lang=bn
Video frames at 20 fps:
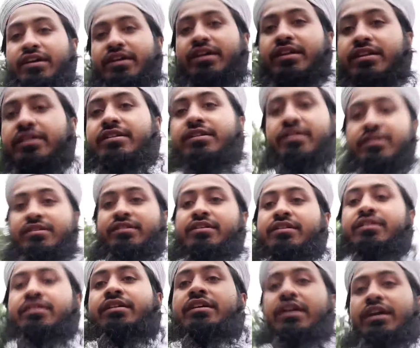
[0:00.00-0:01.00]
আর
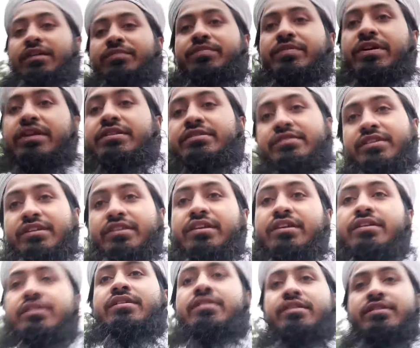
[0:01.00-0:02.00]
আপনার
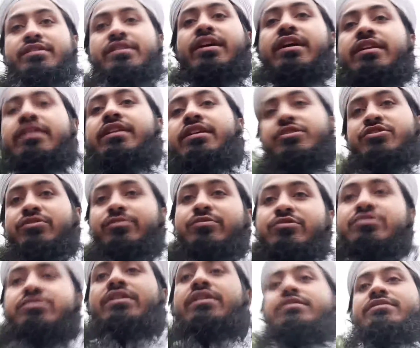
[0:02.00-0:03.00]
যাদের ঠান্ডা
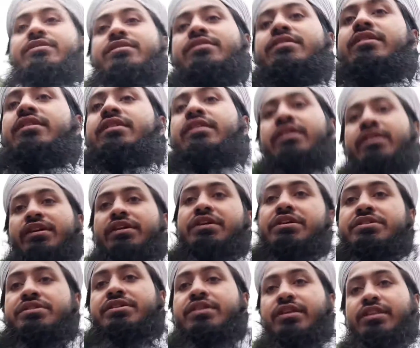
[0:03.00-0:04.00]
সমস্যা আছে যে
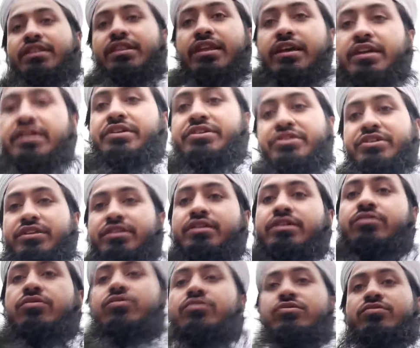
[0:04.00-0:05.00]
শীত লাগে শীতে
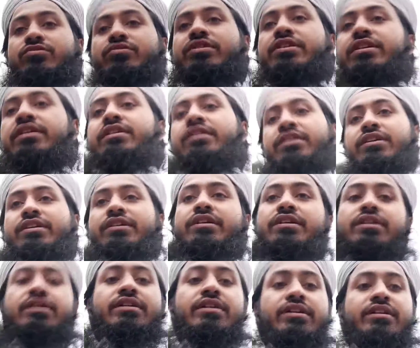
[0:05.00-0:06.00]
কোন কোনে
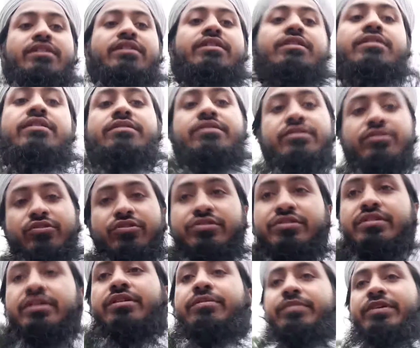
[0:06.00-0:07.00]
ঘর
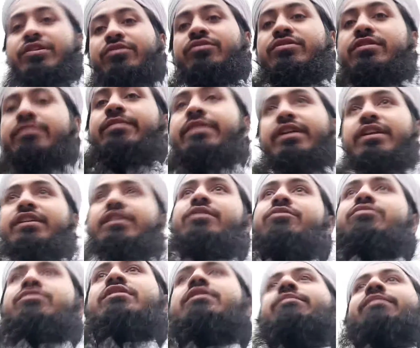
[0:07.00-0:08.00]
থেকে বের হতে পারেন না
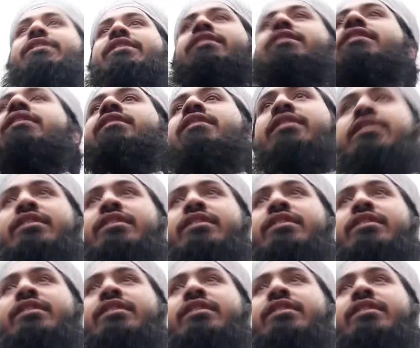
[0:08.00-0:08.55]
উঠতে পারেন না